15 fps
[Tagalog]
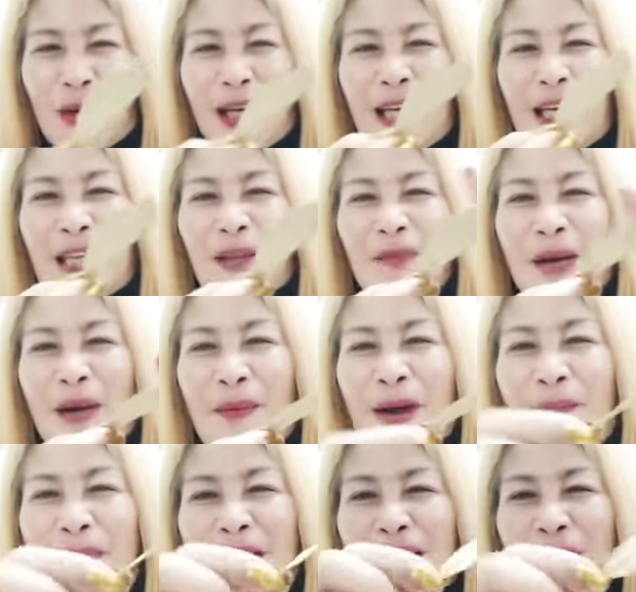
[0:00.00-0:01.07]
kaliit mga
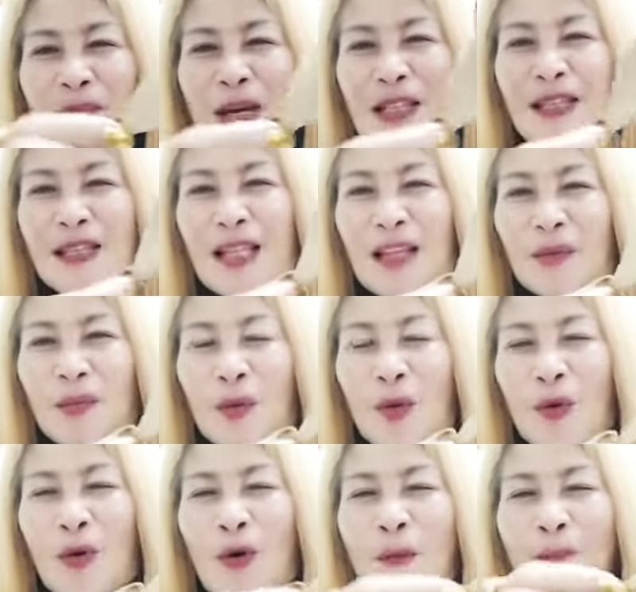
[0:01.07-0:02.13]
mamis basta't
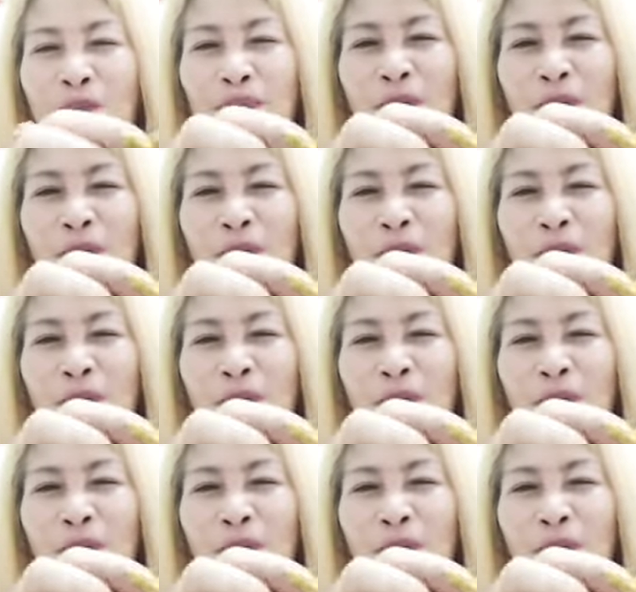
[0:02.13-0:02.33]
buo